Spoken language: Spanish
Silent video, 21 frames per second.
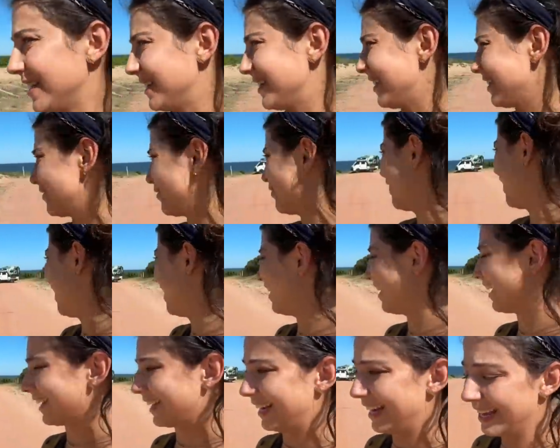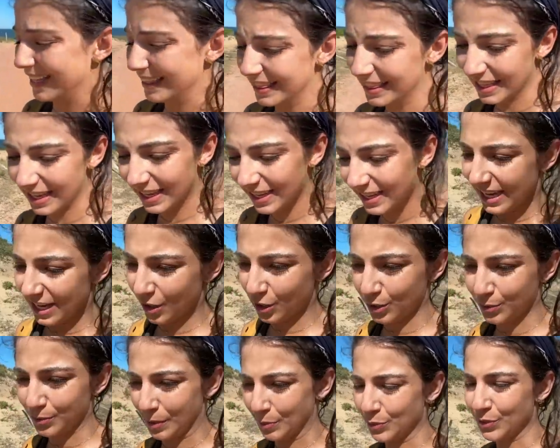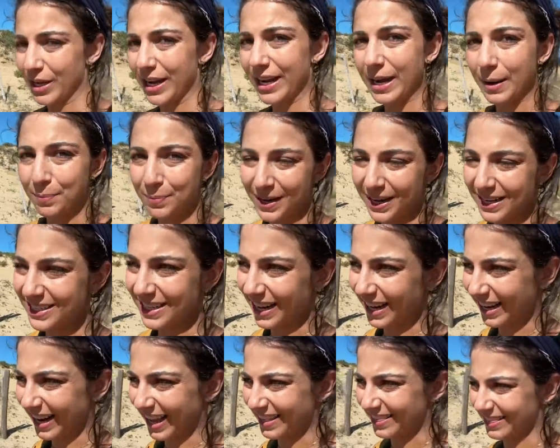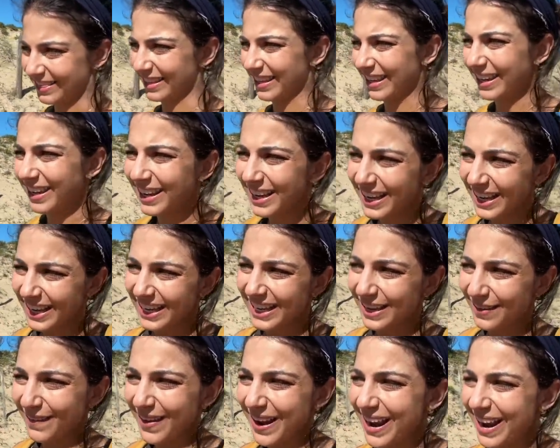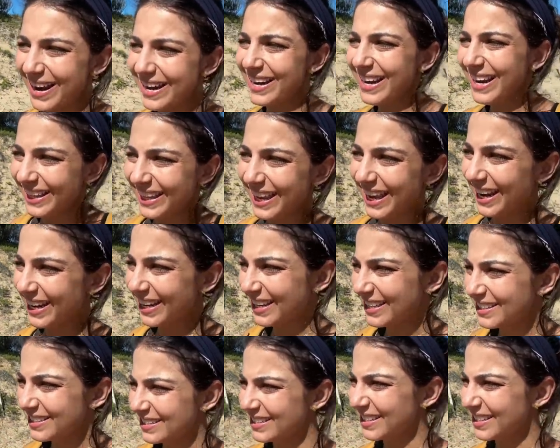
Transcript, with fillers: estacionada la Clande y nos vamos a ir a Playa Grande. Y vean quiénes